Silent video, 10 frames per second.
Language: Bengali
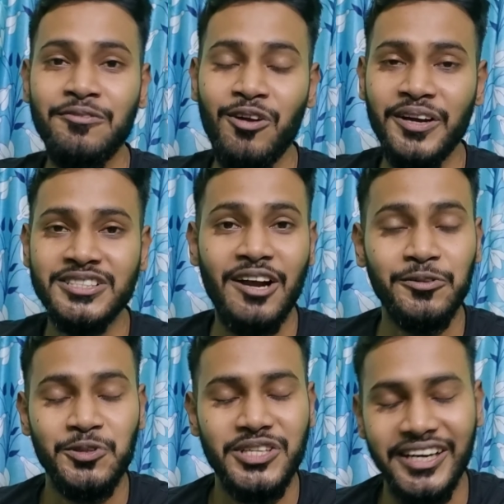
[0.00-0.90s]
ব্লগে
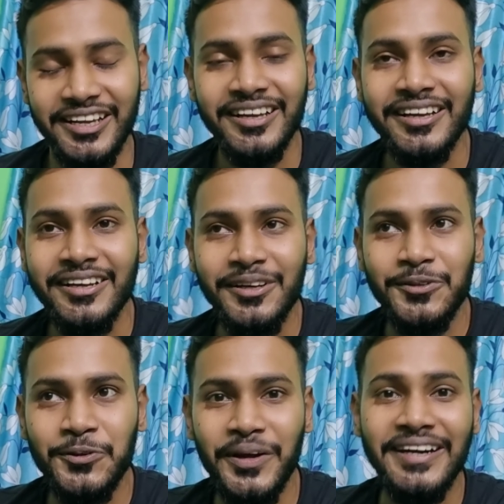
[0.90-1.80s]
স্বাগত জানাই
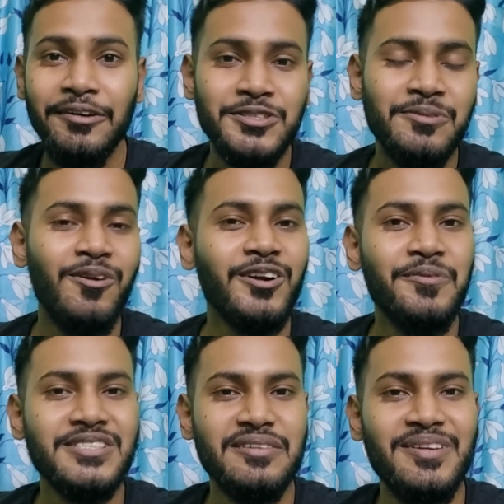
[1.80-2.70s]
তো এটা হচ্ছে ব্লগ
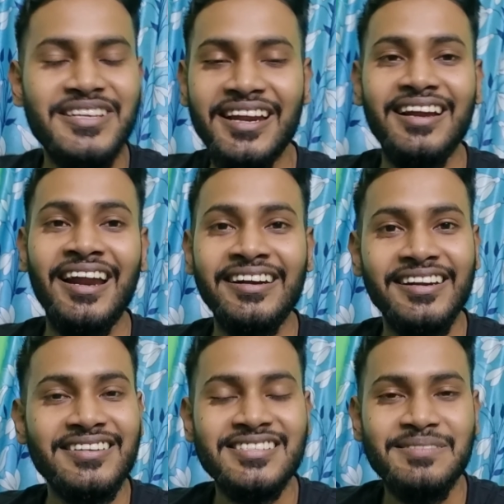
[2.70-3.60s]
নাম্বার সেভেন্টি নাইন আরেকটা
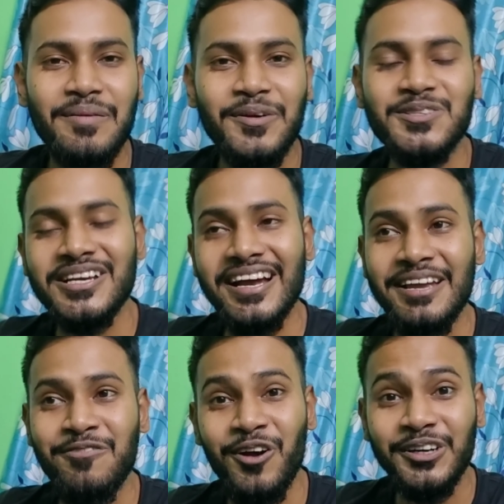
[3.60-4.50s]
ইন্টারেস্টিং ব্যাপার হচ্ছে এই
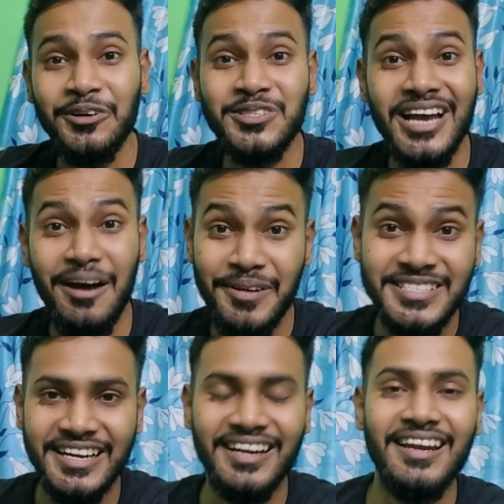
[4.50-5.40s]
ব্লগটা হচ্ছে আমার
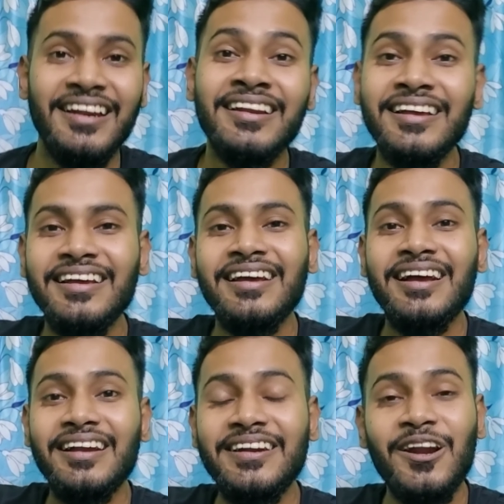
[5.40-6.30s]
চ্যানেলের
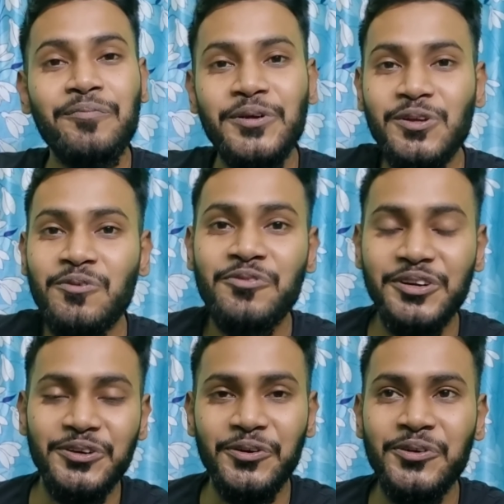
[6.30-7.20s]
নিরানব্বইতম
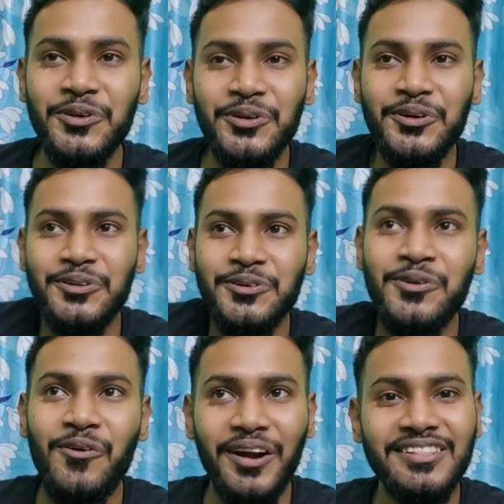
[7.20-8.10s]
ভিডিও তো
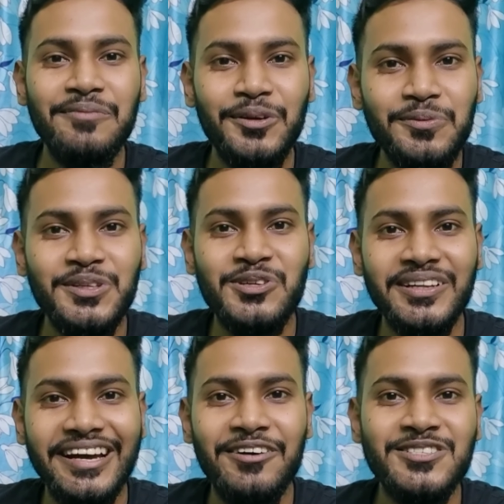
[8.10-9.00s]
অনেকদিন পর তোমাদের সঙ্গে
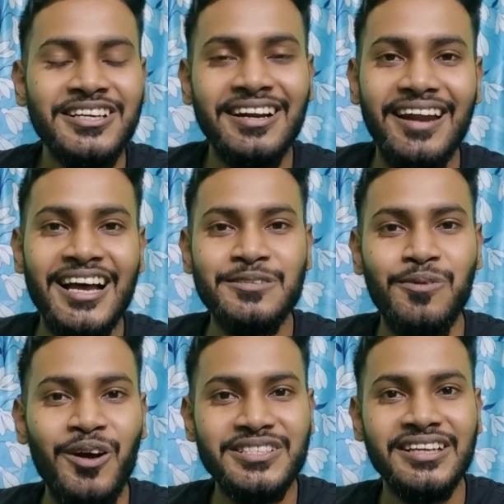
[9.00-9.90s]
দেখা হচ্ছে লাস্ট
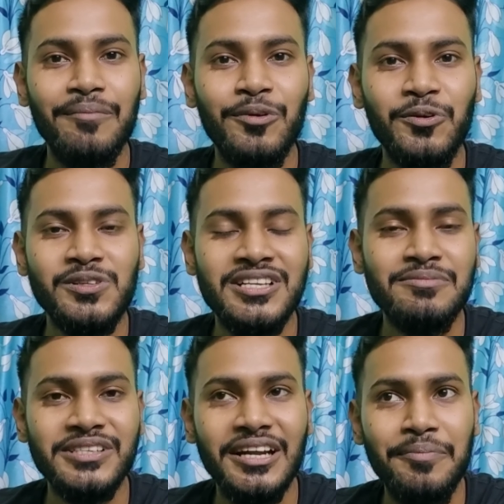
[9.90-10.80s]
ব্লগ যেটা আপলোড করেছিলাম
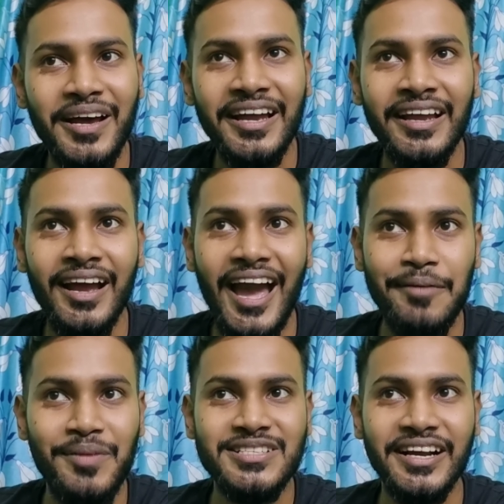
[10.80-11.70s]
সেটা প্রায় এক
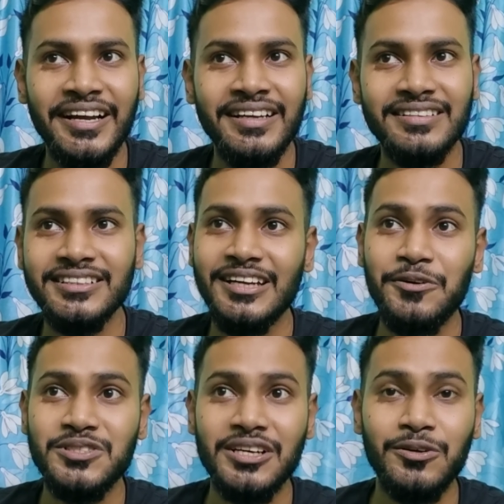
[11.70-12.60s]
মাস আগে সেটা
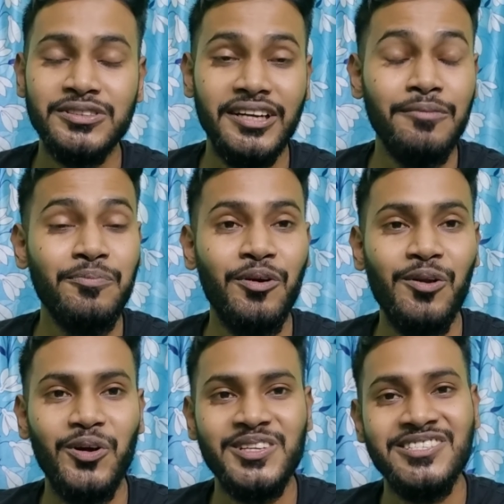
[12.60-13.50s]
হচ্ছে সেন্ট পল
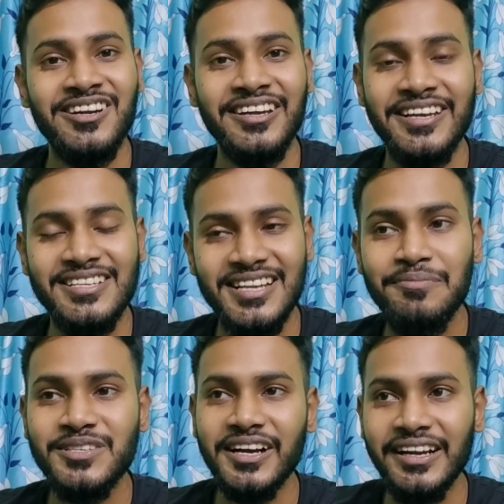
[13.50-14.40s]
কথিড্রালে গিয়েছিলাম
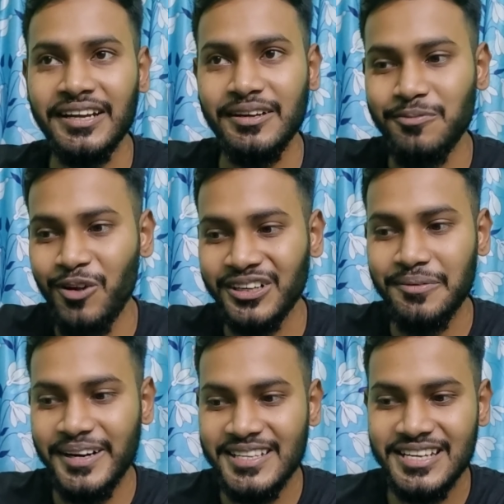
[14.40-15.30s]
সেখানে এই ব্লগটা
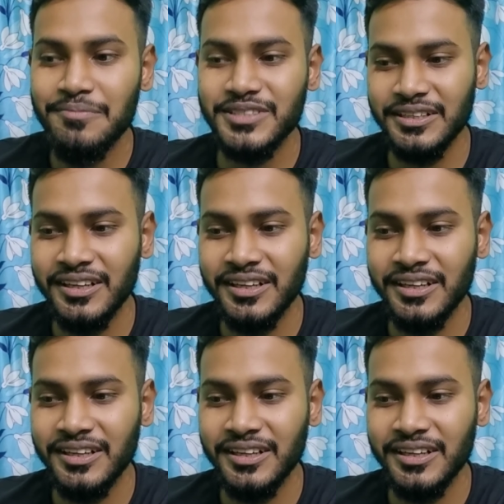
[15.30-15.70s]
বানিয়েছিলাম সেই